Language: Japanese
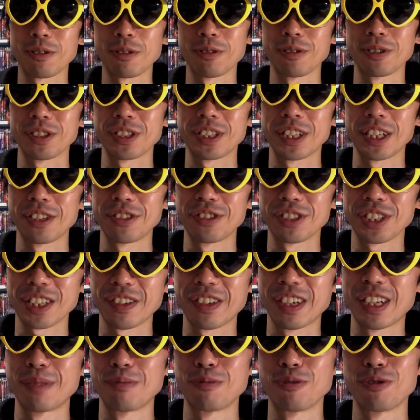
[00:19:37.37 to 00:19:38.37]
と声優さ
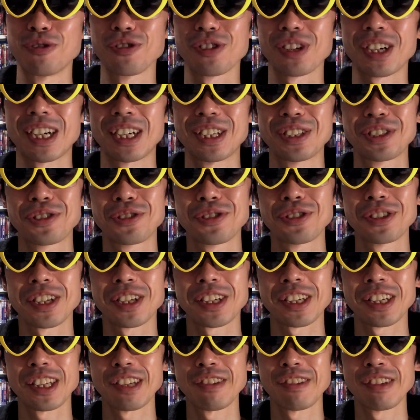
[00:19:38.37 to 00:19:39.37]
んはもう感想
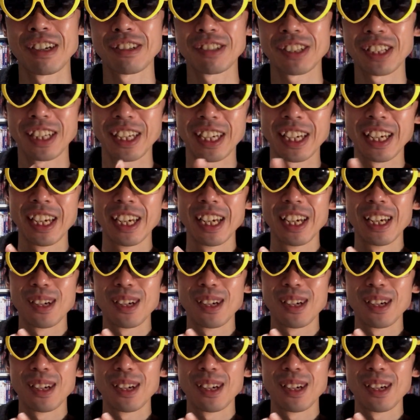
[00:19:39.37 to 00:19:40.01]
だけではなくてね